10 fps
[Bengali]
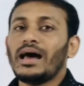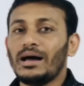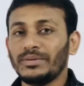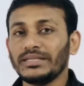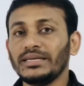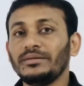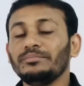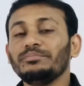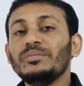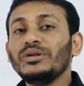আমাদের
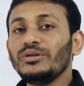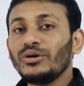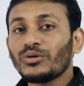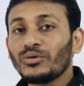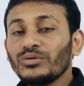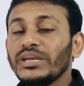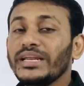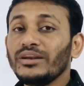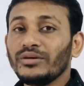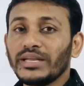বিভিন্ন রোগ
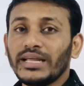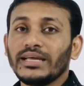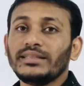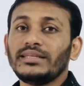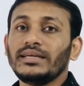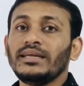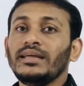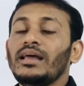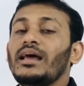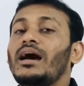নির্ণয়ের ক্ষেত্রে
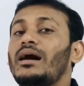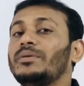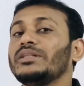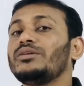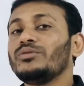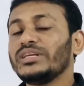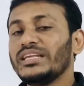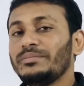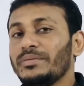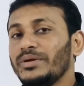আমাদের
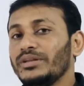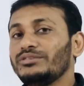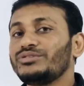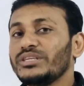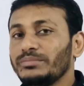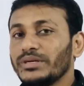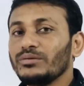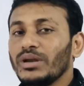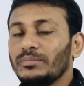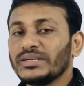রোগীদের বিভিন্ন
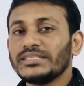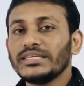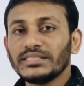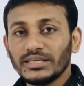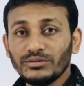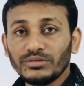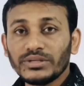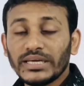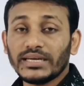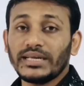ট্রিটমেন্টগুলো বা চিকিৎসাগুলো
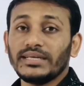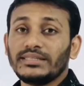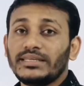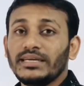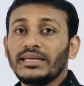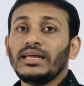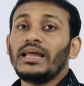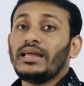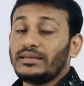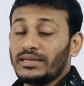দেওয়ার ক্ষেত্রে
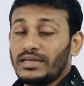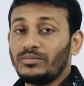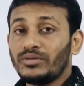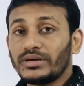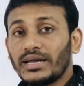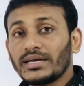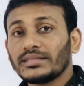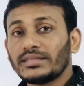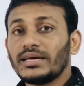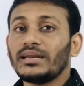এবং
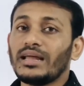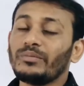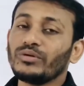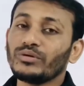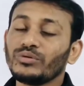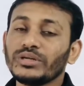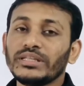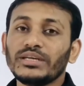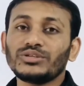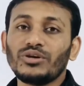ডাক্তার এবং
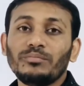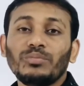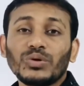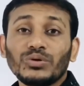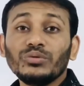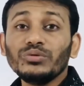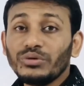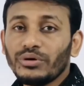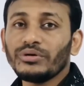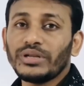রোগীদের সম্পর্ক
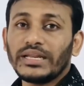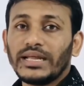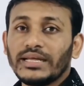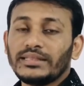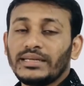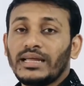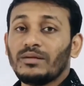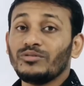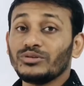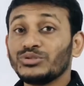উন্নয়নের ক্ষেত্রে
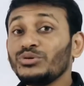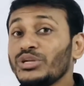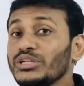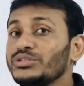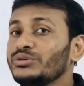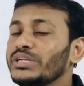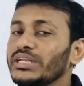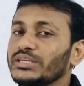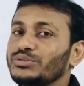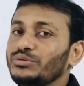এবং জটিল জটিল
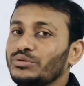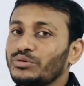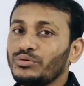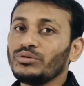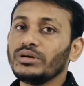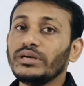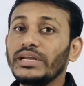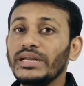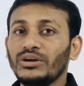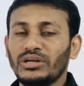কিছু রোগ
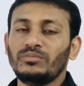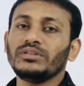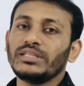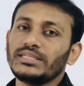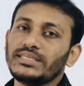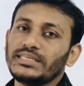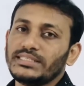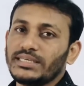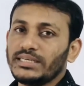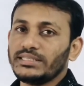নির্ণয় এবং তার
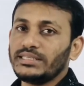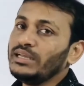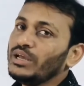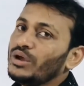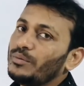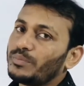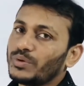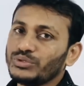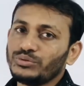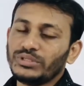চিকিৎসার ক্ষেত্রে
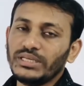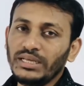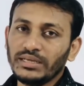প্রযুক্তি